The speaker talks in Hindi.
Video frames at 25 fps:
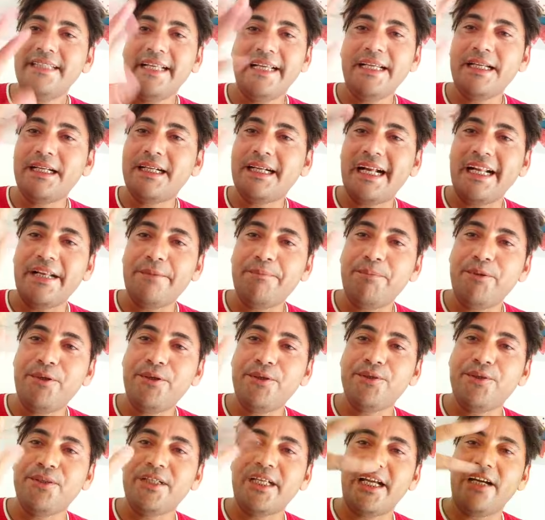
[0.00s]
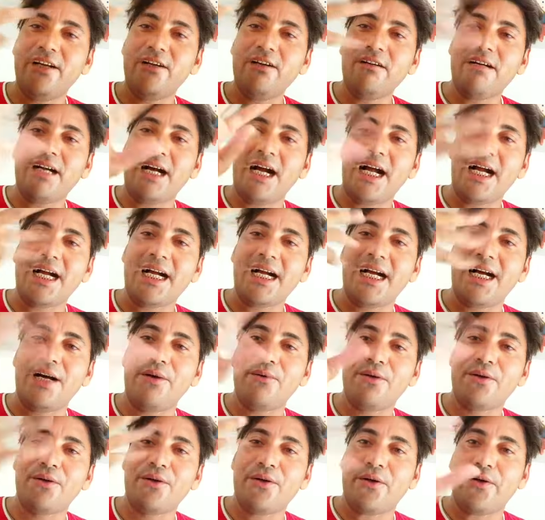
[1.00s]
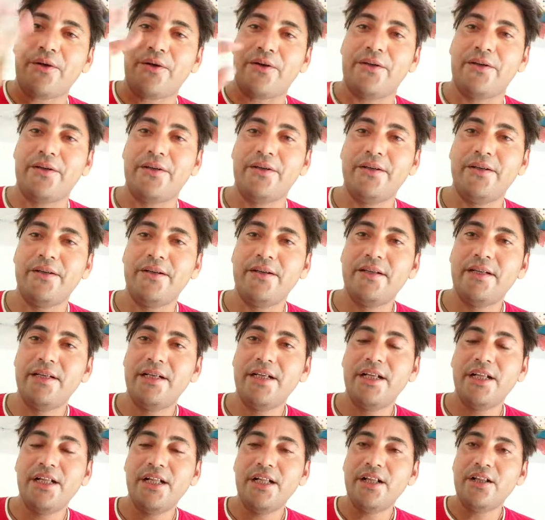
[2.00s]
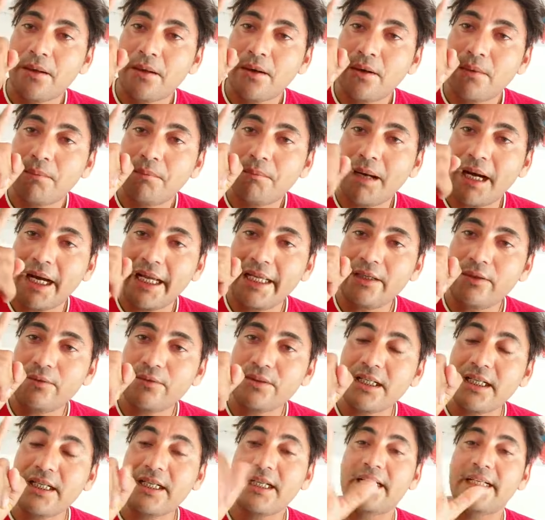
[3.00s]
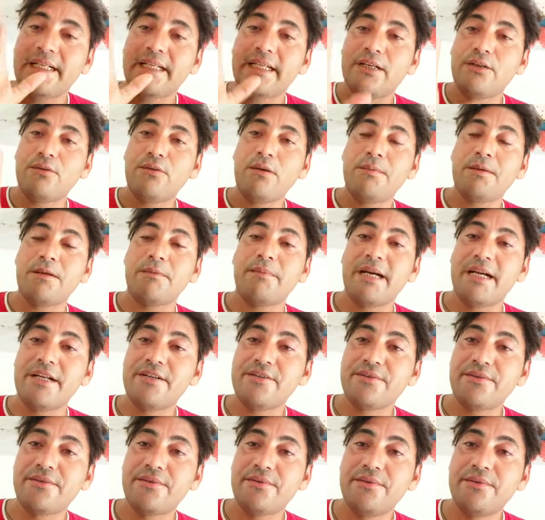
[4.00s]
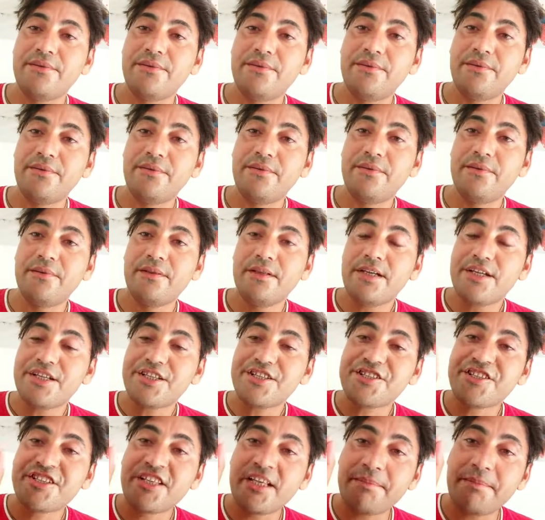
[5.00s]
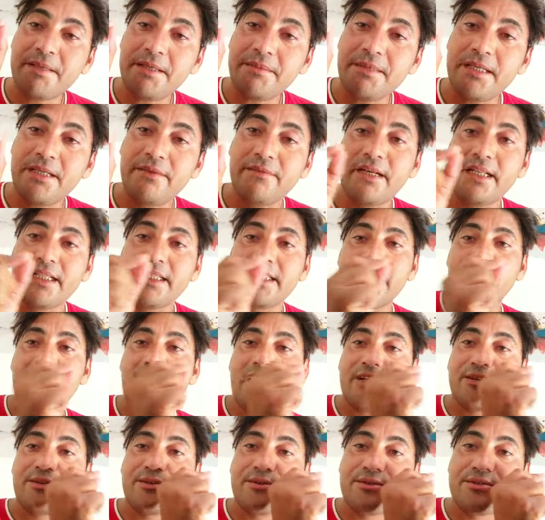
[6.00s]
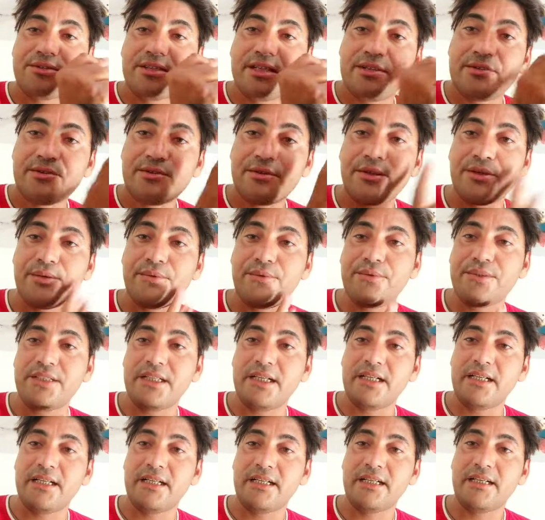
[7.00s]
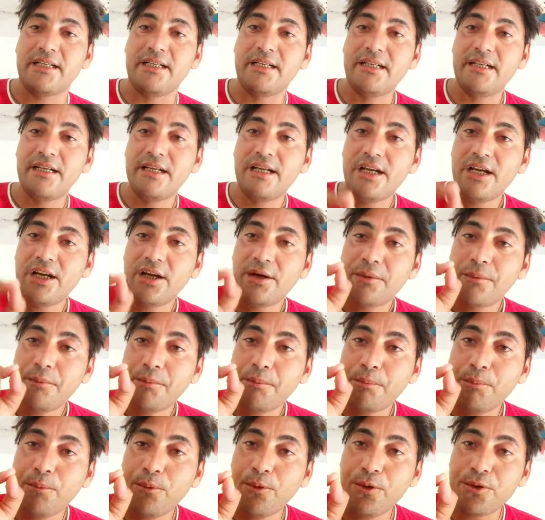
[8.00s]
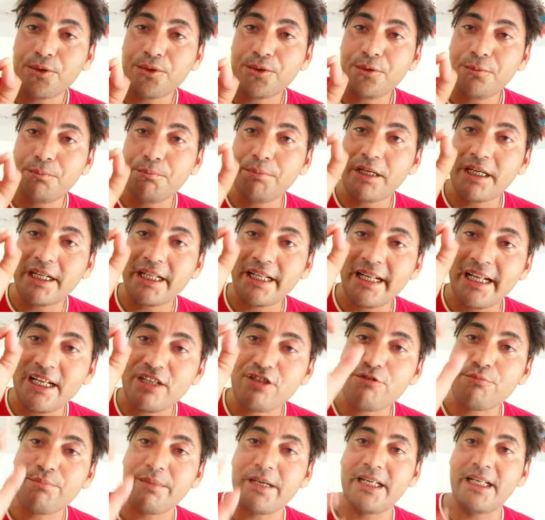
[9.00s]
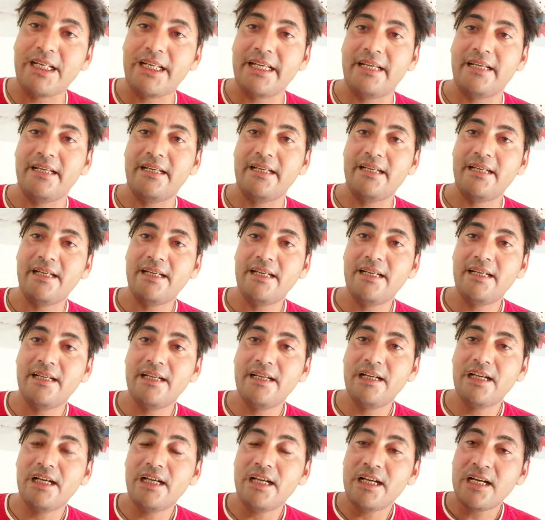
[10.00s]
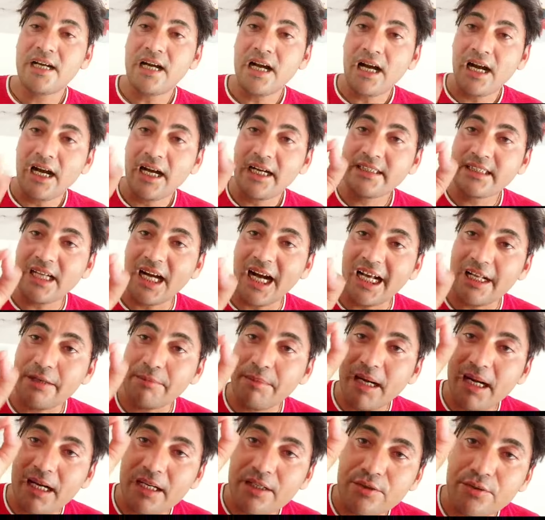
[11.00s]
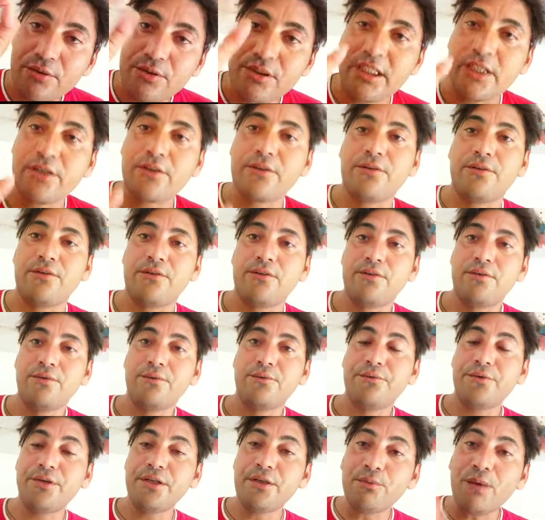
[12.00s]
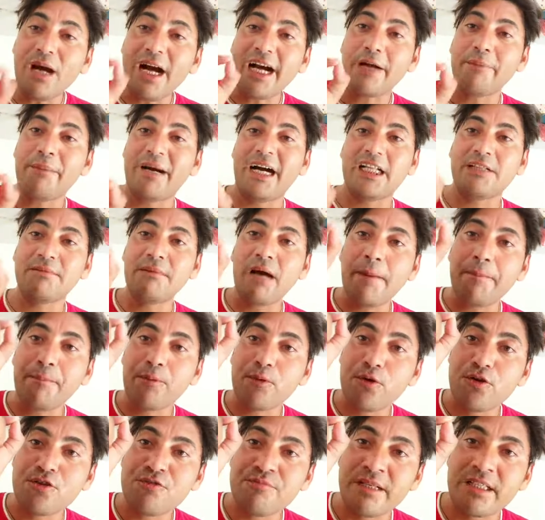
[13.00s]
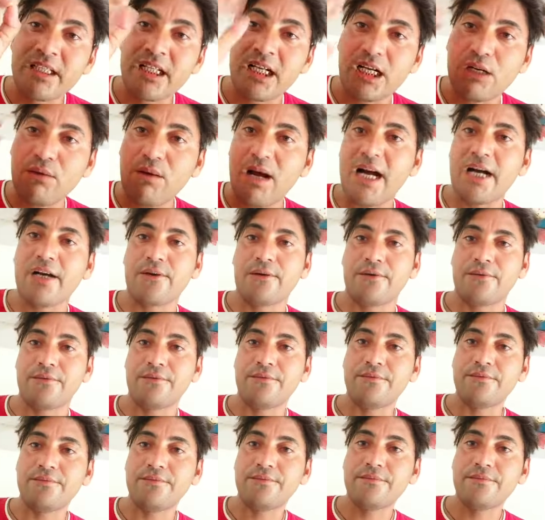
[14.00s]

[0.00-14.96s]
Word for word: नहीं कंफ्यूज हो जाएगा का का हो रो भाई उजगर कह रू अपने भाई सभी मेवाती यार दोस्तन कह उजगर मौसू भिड़ने से पहले हजार बार सोचा करो फिर वाह के बाद में अप्रोच मत लगवा करो